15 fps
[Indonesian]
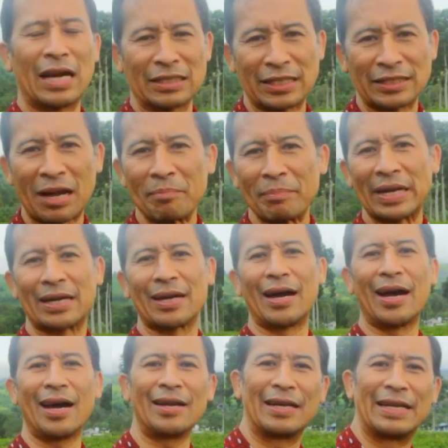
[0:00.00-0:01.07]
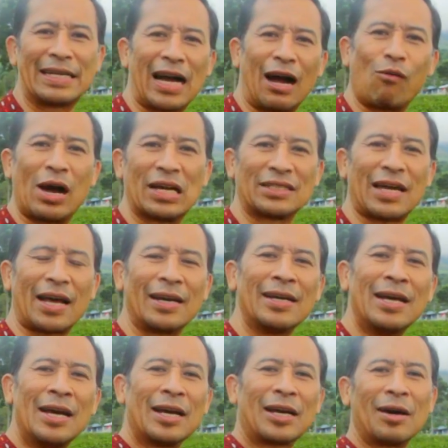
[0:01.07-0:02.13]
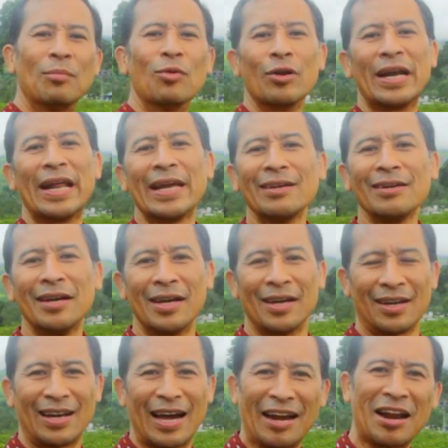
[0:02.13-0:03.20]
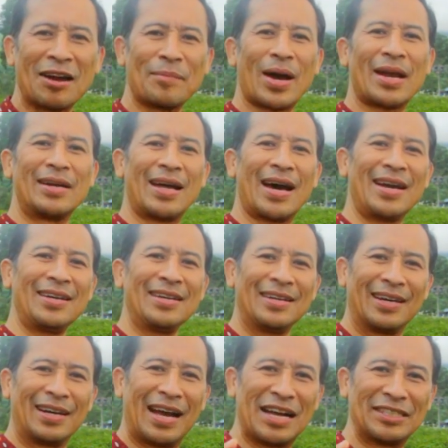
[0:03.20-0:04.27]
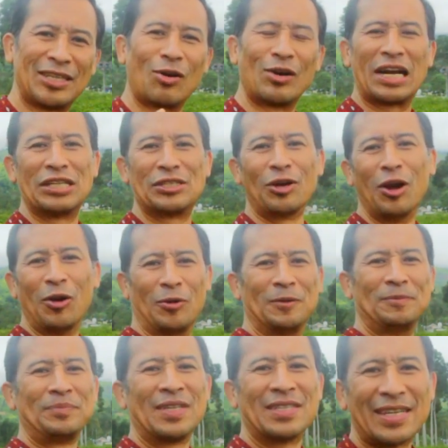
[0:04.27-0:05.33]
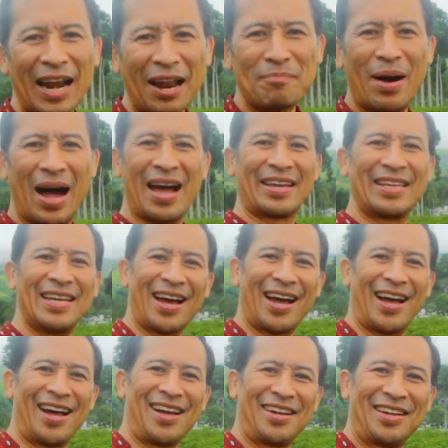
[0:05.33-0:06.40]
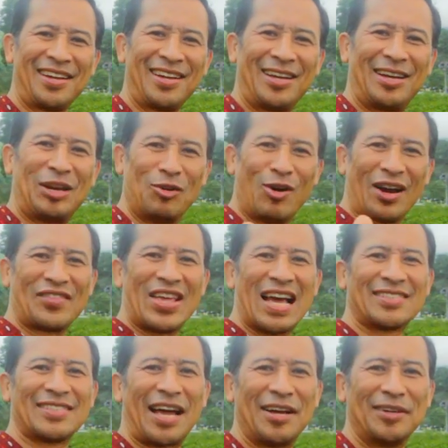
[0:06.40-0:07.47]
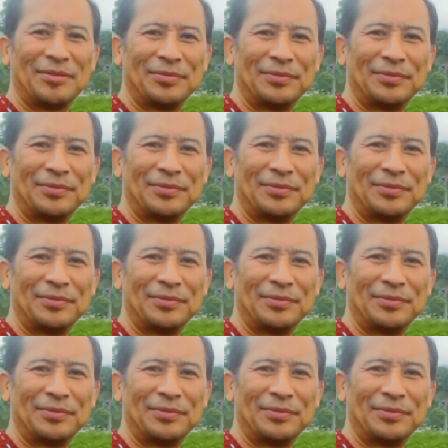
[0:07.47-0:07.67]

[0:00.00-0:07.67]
yang saya sampaikan dari kawasan Kemuning, Karangpandan, nggak jauh dari Solo. Salam bahagia luar biasa.